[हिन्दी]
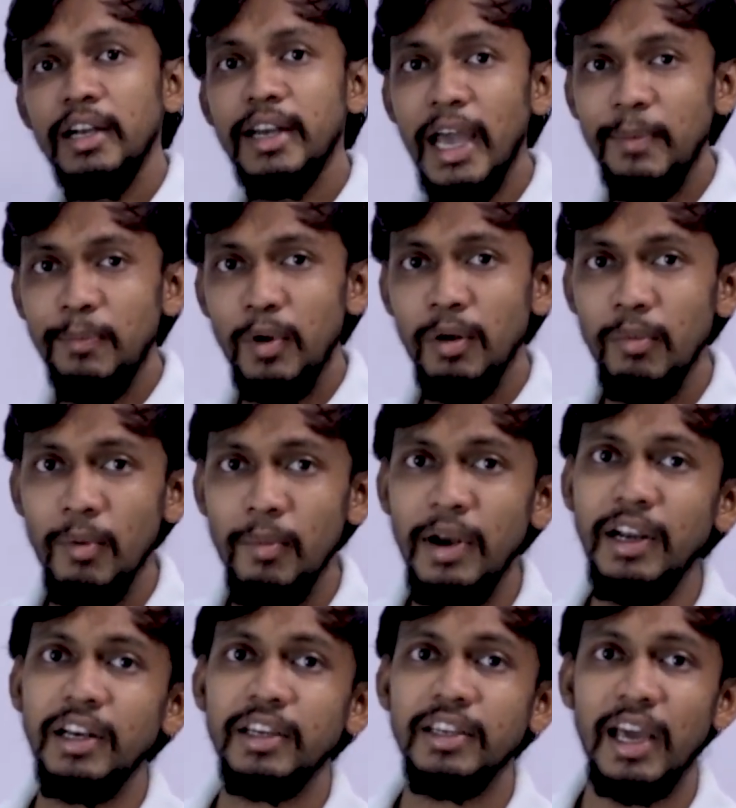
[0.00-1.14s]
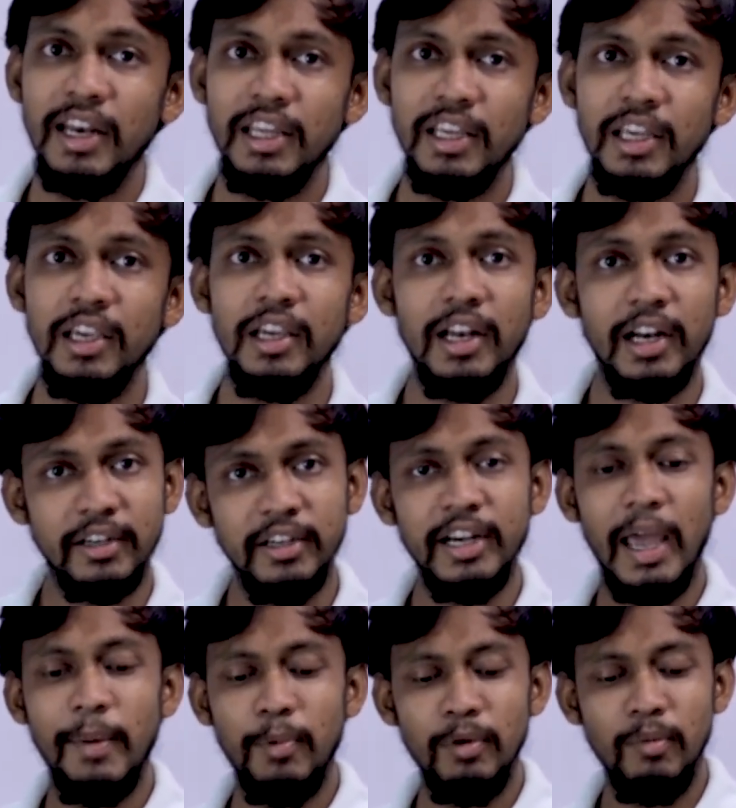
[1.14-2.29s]
डायपोल मोमेंट यानी कि इलेक्ट्रिक
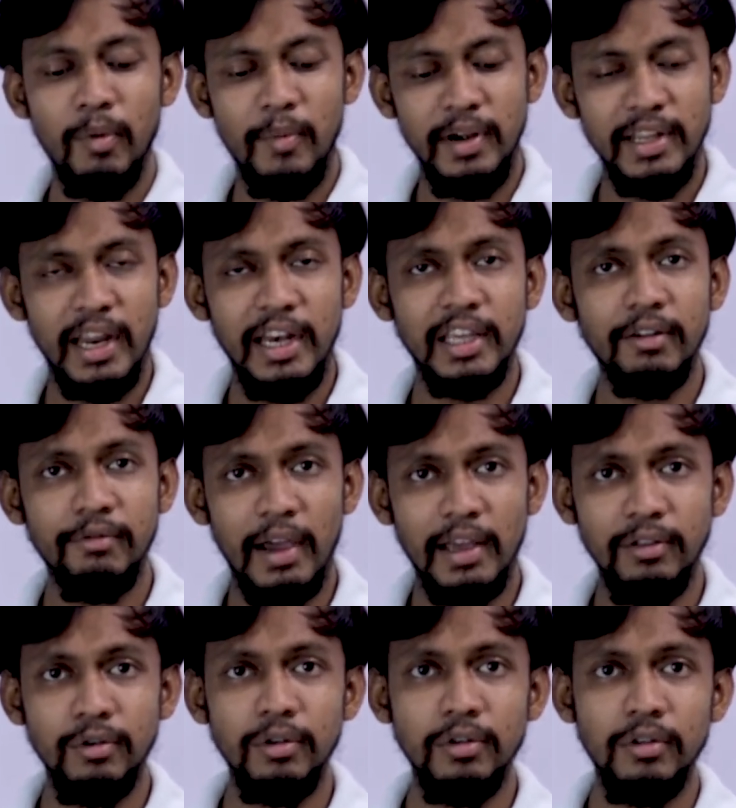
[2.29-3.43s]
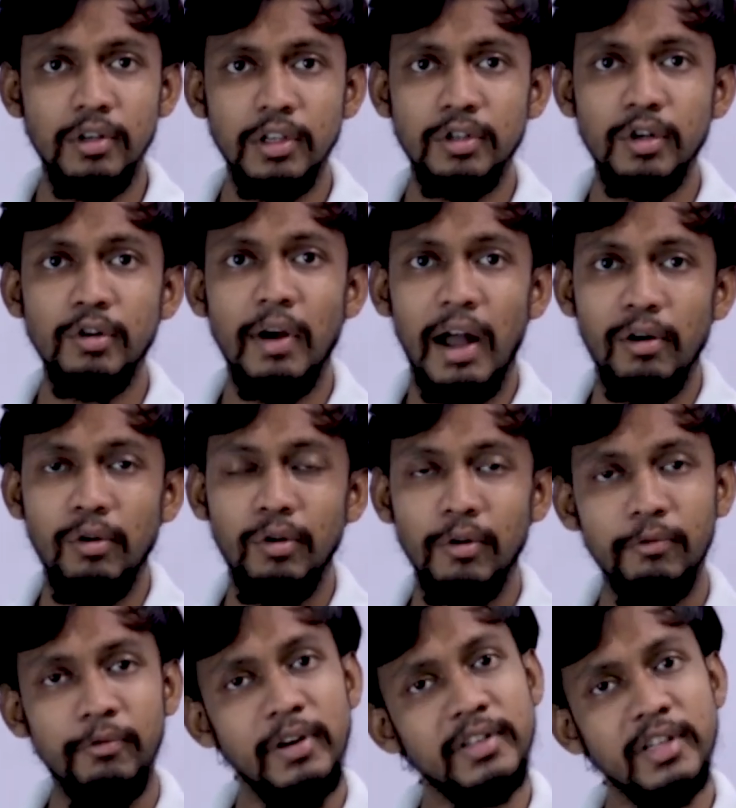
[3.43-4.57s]
डाइपोल मोमेंट यानी कि वैद्युत द्विध्रुव आगुण
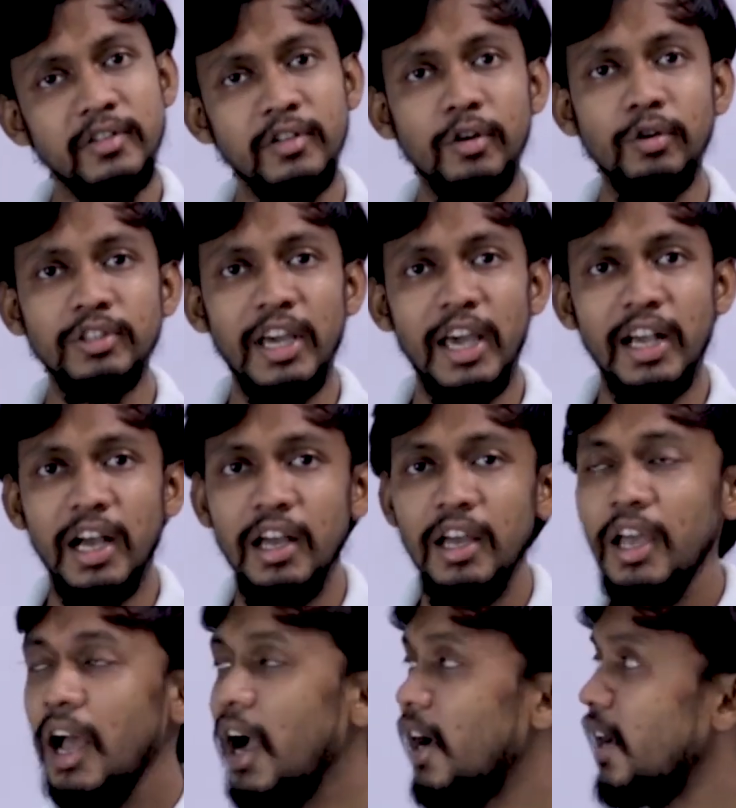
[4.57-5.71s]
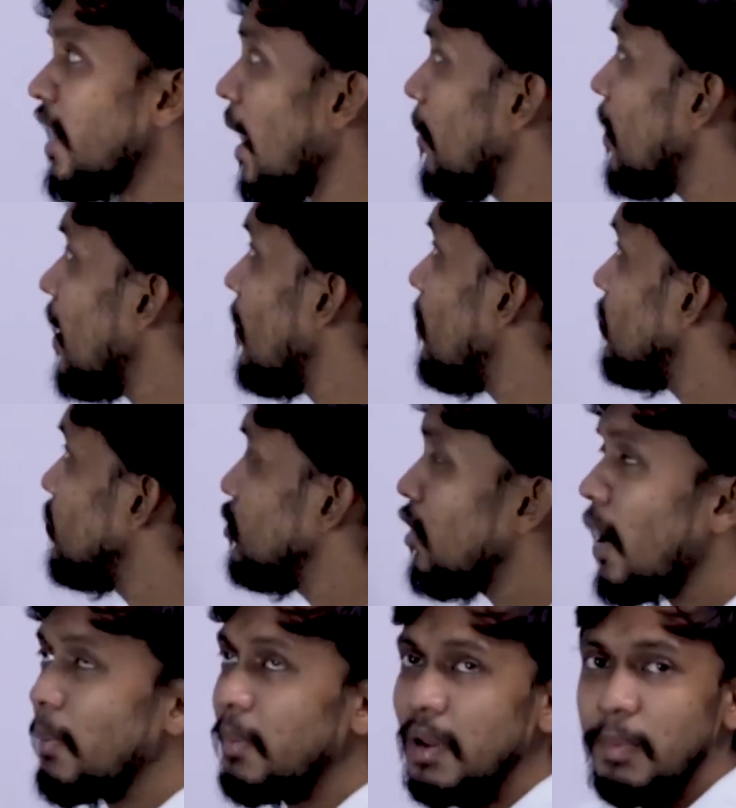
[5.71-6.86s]
फिर से जीरो हो जाएगा अगर आपका जो
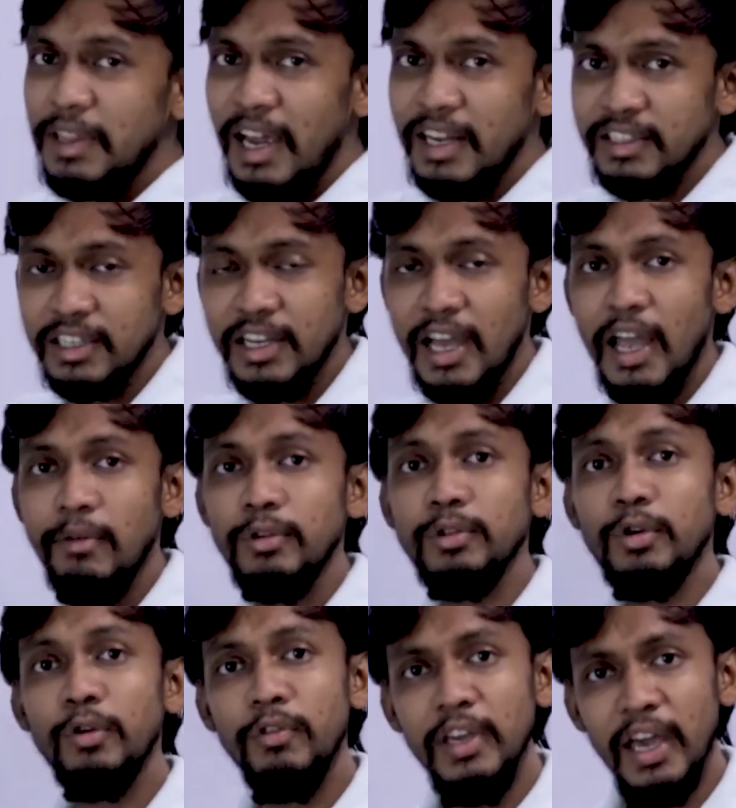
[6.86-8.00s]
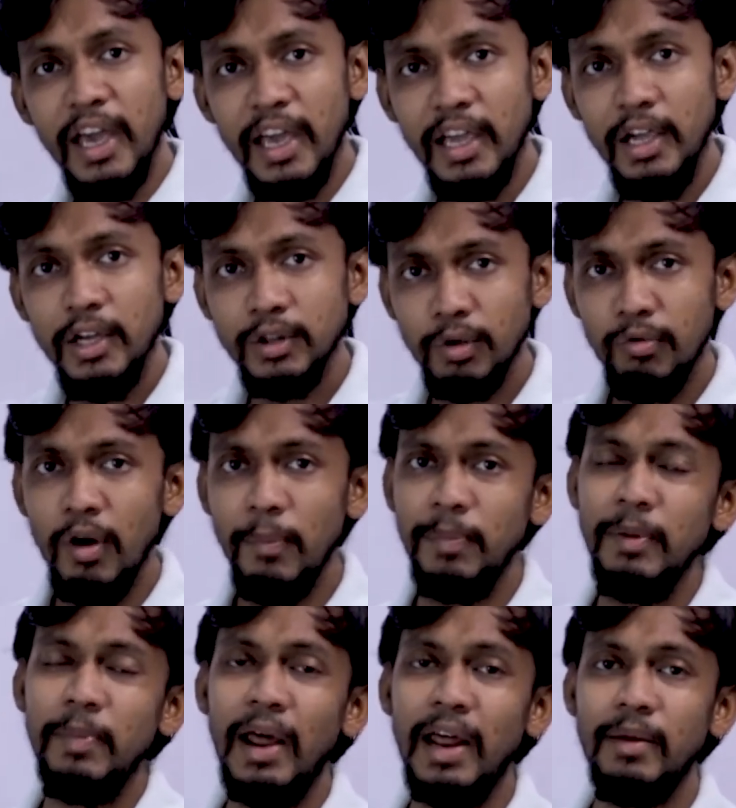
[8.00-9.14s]
आपने पदार्थ रखा है वो ध्रुवी है तो वो अपनी
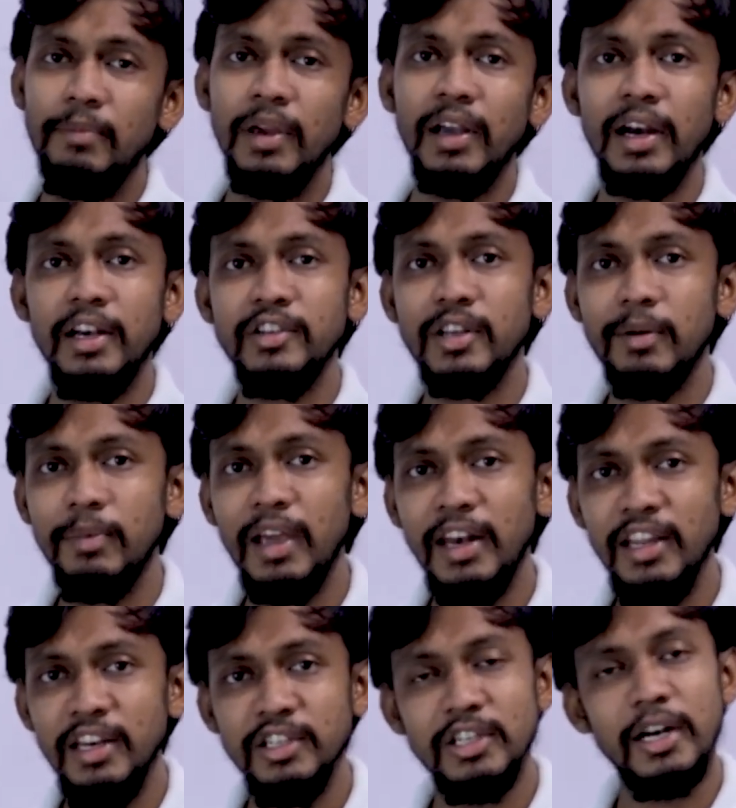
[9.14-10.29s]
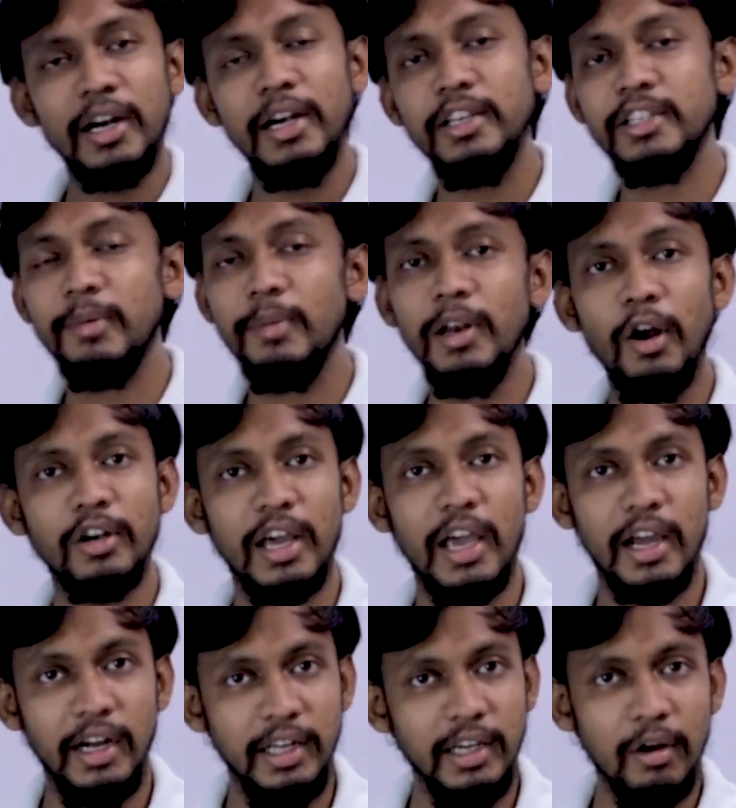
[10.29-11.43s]
प्रारंभिक कंडीशन में यानी इनिशियल कंडीशन में लौट
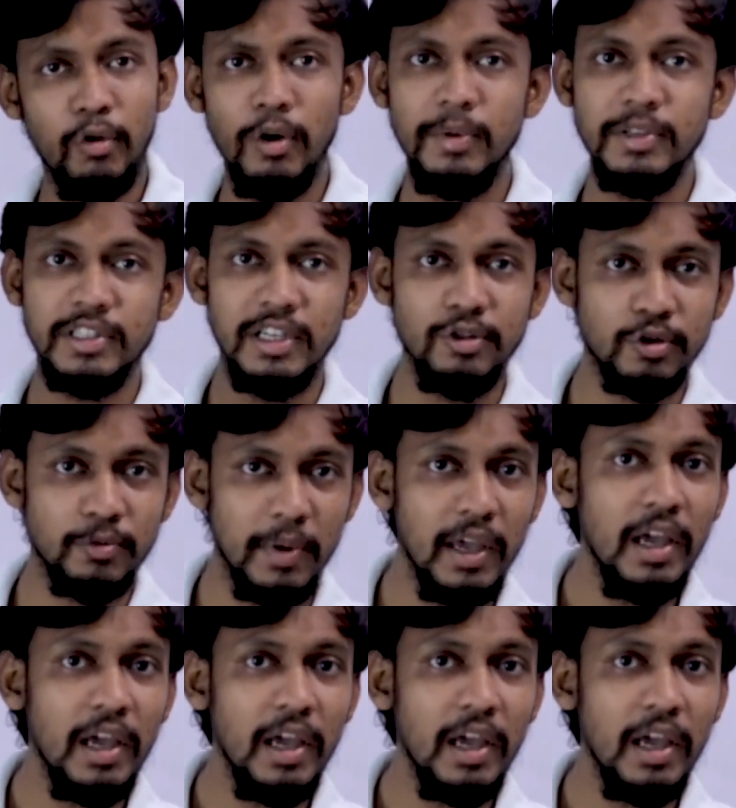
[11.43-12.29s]
आएगा ठीक है कोई भी चेंज इसमें